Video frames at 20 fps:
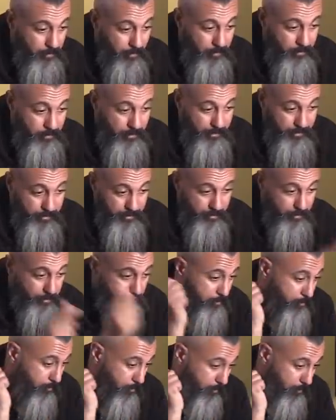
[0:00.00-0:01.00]
ديزي
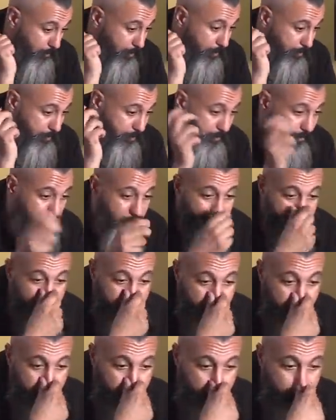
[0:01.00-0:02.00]
هاز
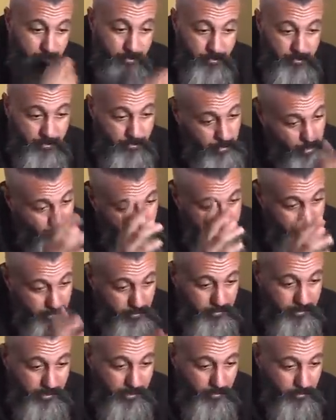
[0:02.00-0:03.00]
بالا شوفور
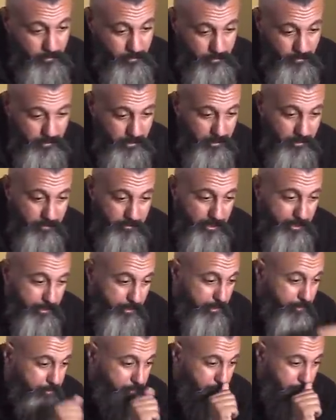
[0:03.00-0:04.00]
ديالو كلاب
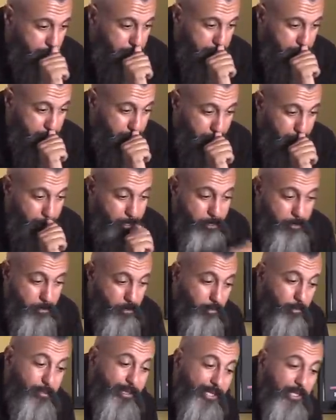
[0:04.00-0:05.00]
كاس وداك الشيء
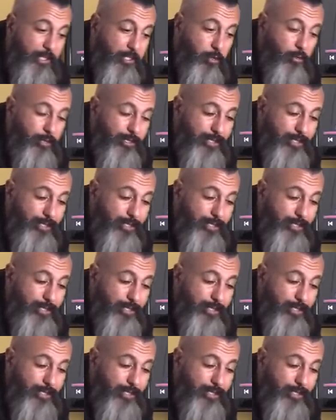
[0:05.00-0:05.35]
ملي كتجيو